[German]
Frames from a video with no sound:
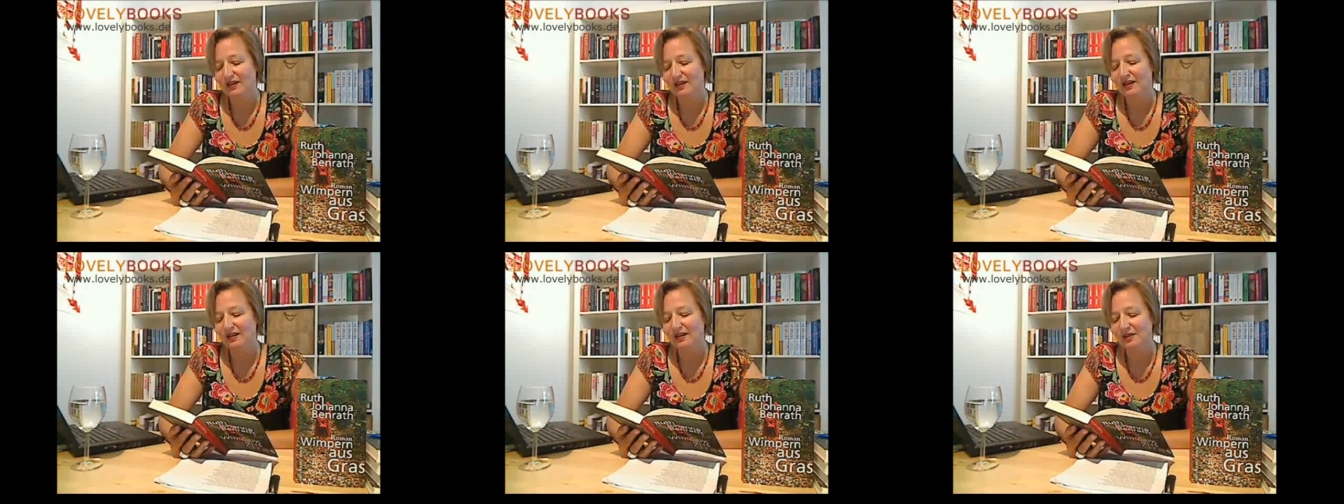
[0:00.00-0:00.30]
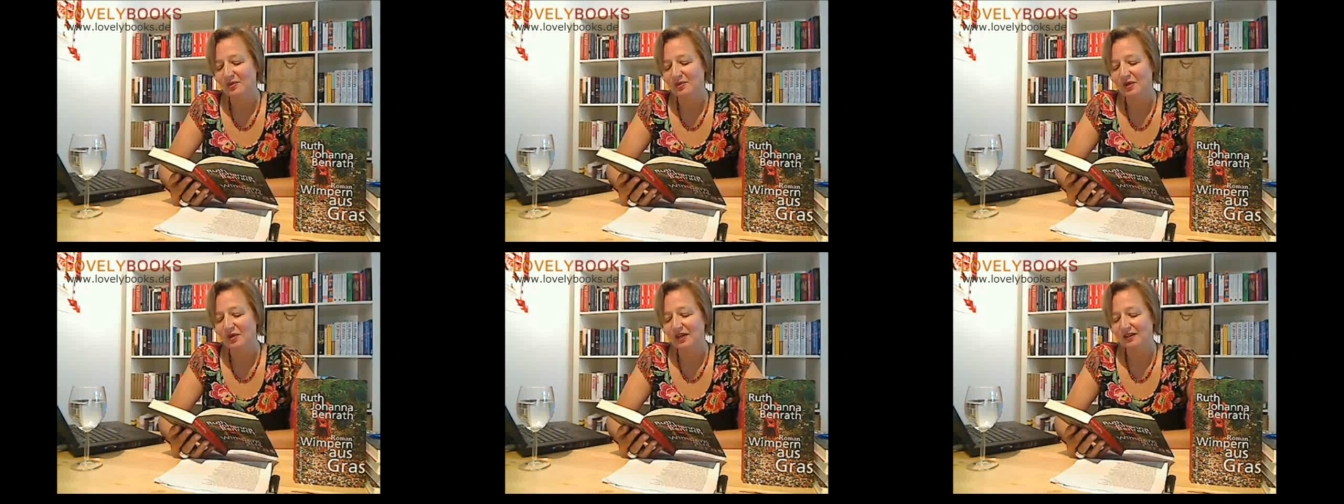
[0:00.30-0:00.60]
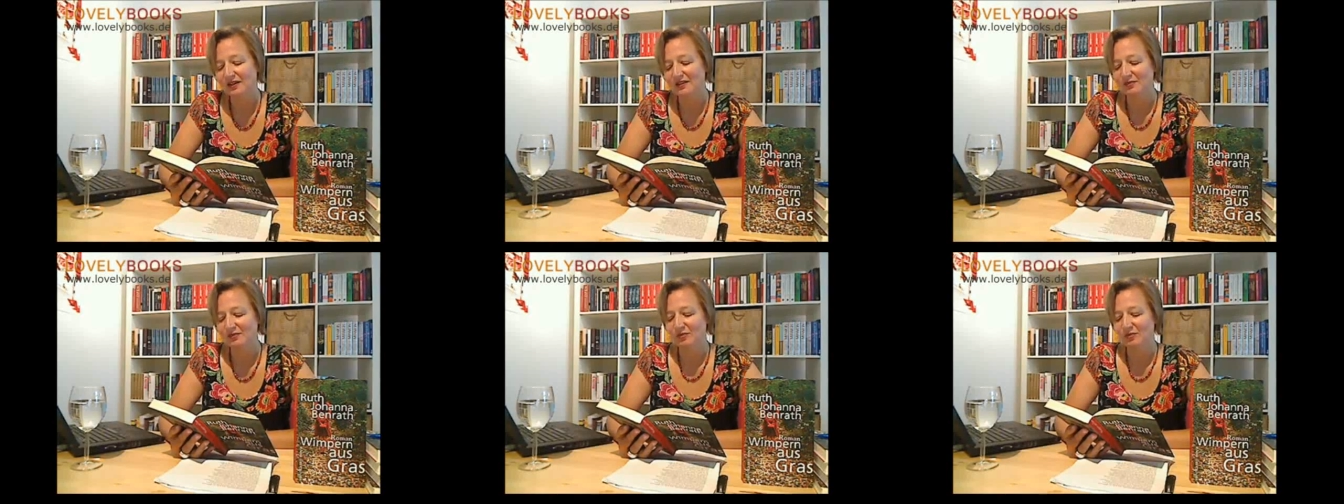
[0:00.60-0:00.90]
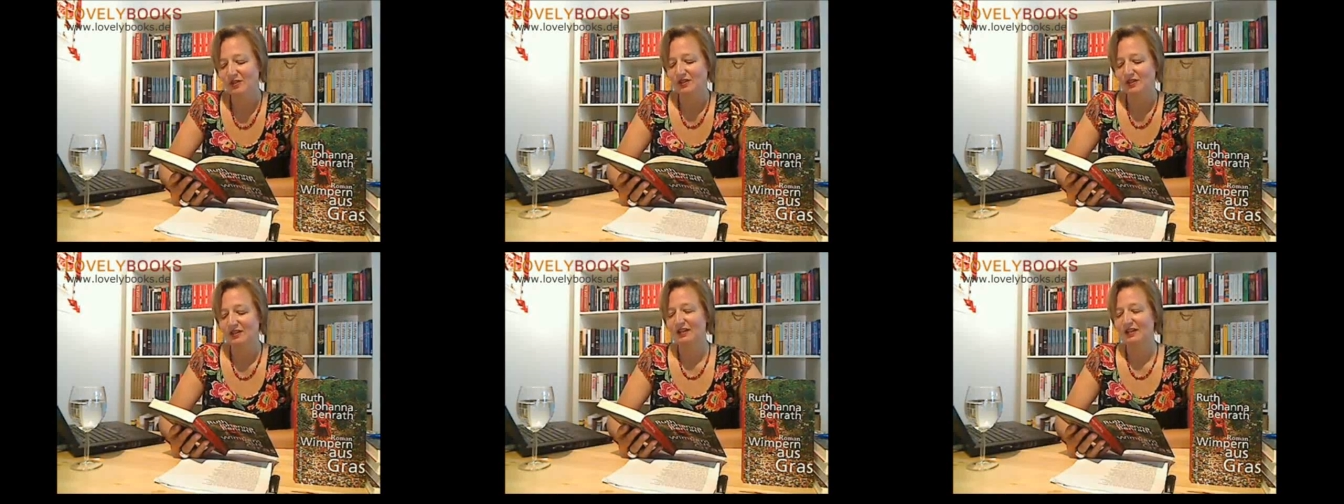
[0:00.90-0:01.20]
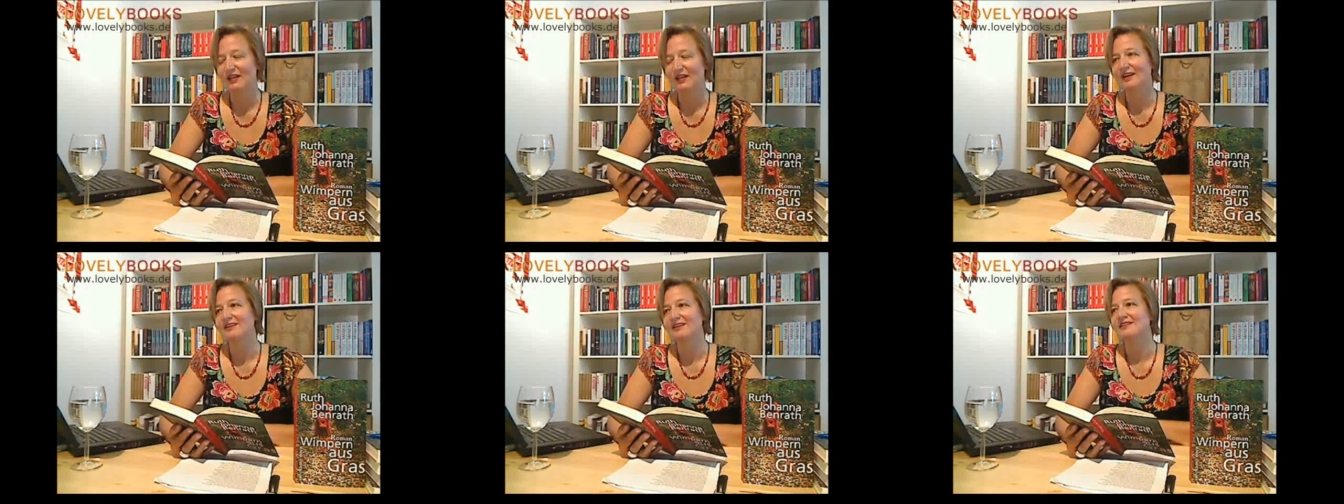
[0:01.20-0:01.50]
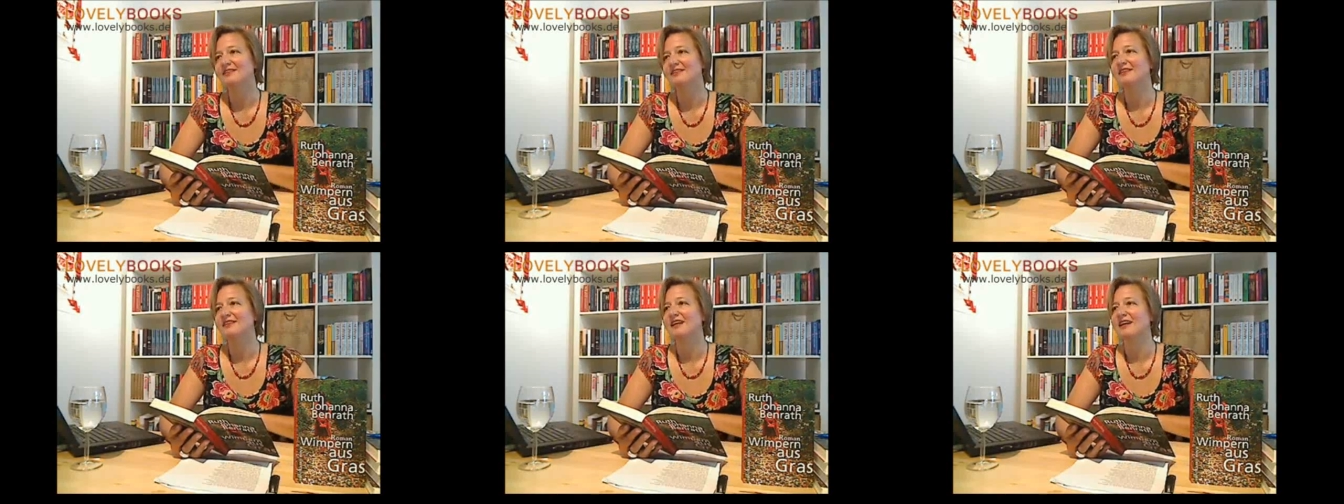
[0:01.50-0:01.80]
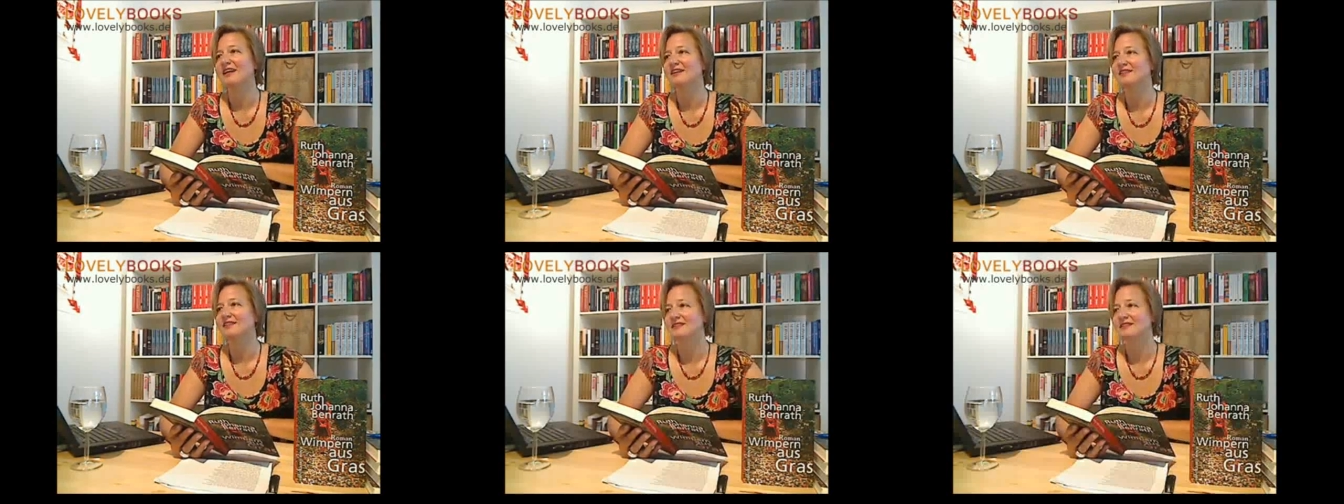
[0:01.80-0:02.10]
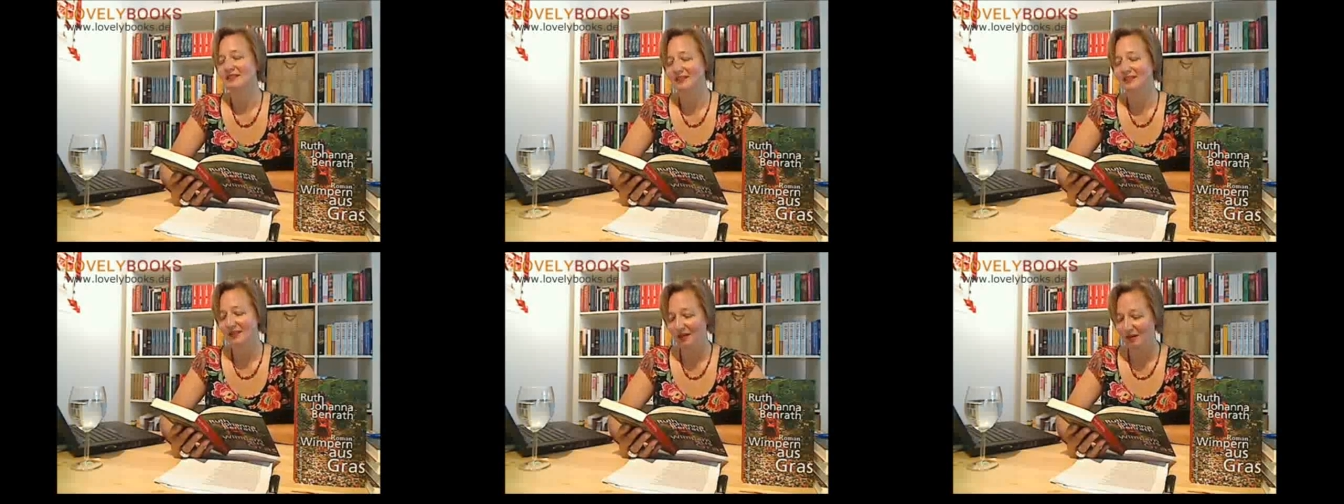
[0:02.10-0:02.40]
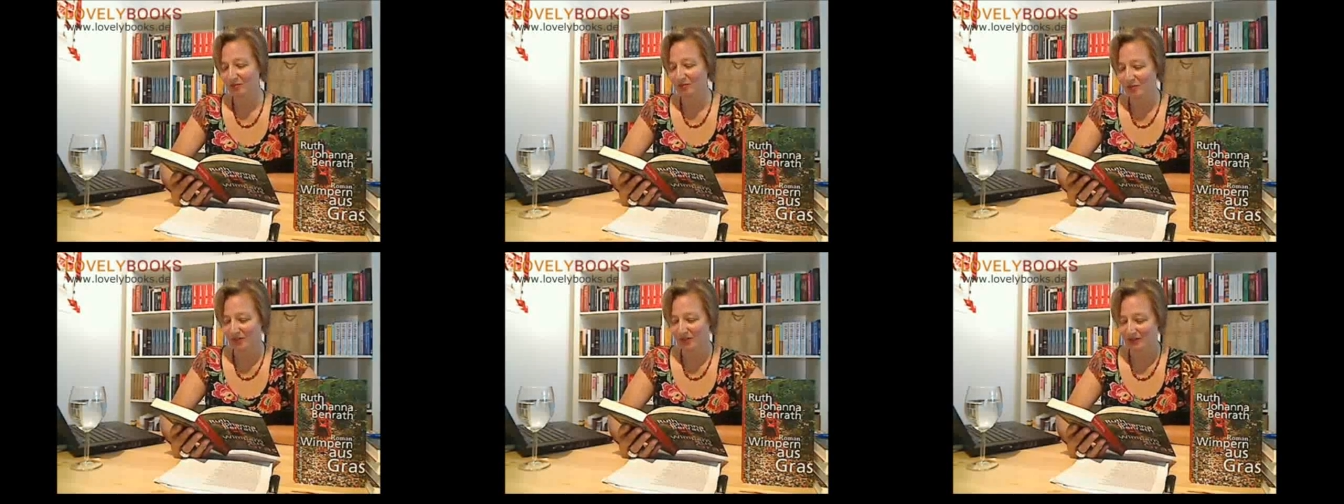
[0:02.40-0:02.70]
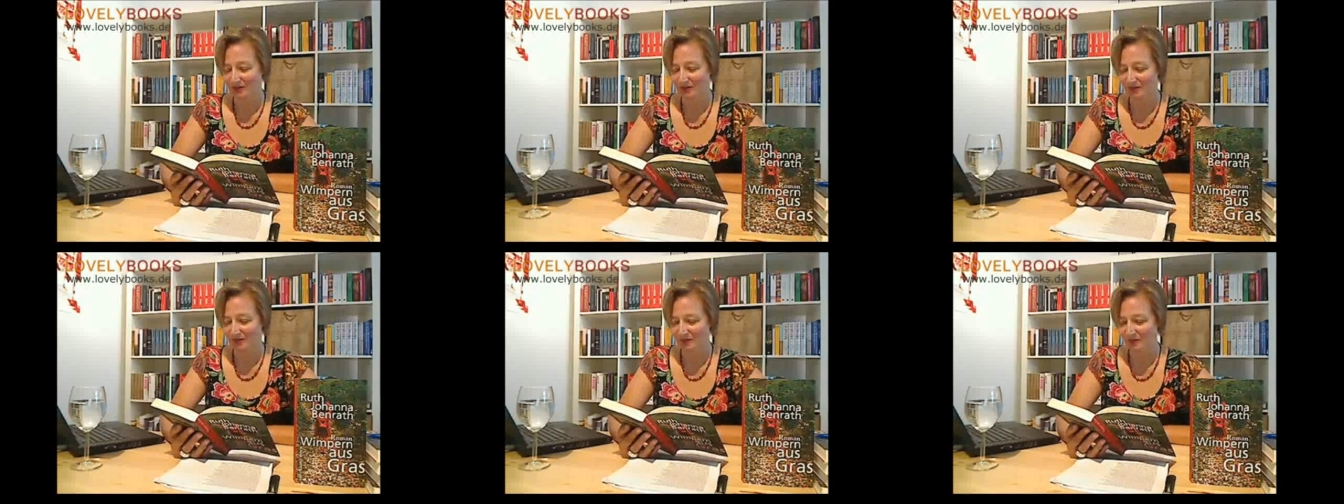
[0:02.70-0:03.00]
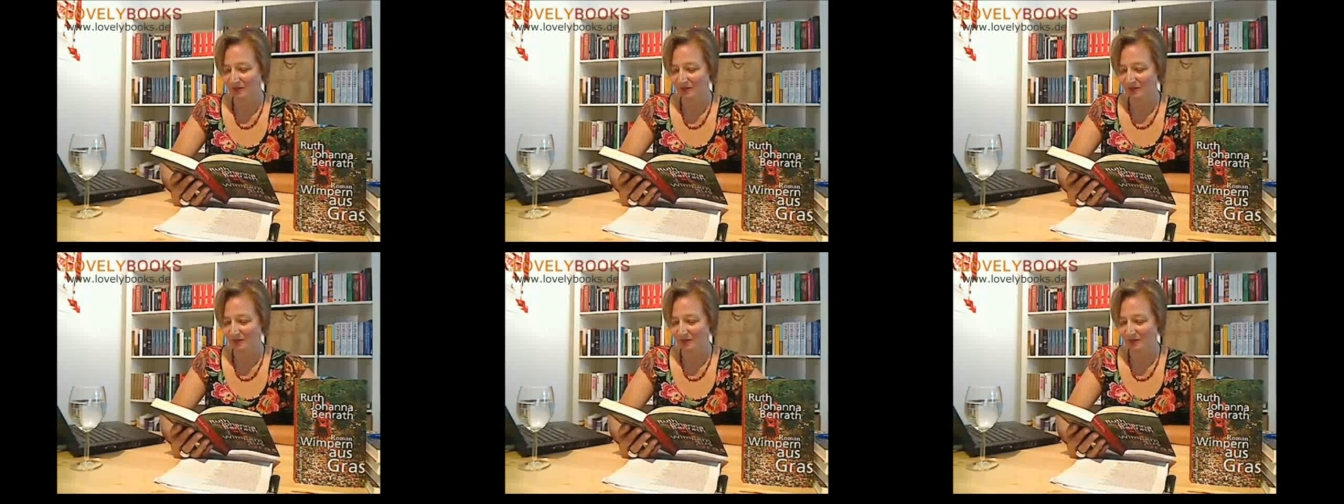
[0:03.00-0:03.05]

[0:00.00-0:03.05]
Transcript: Reiko Enkenmann lacht direkt in die Kamera.